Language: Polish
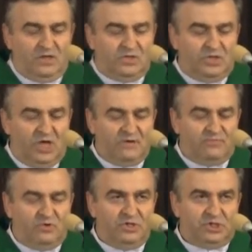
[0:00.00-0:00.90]
Nie
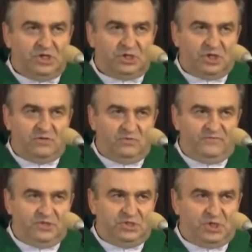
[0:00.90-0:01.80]
bójcie się,
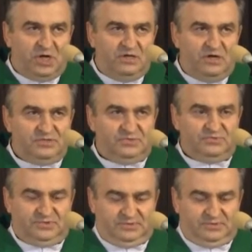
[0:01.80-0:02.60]
mówi dzisiaj Jezus.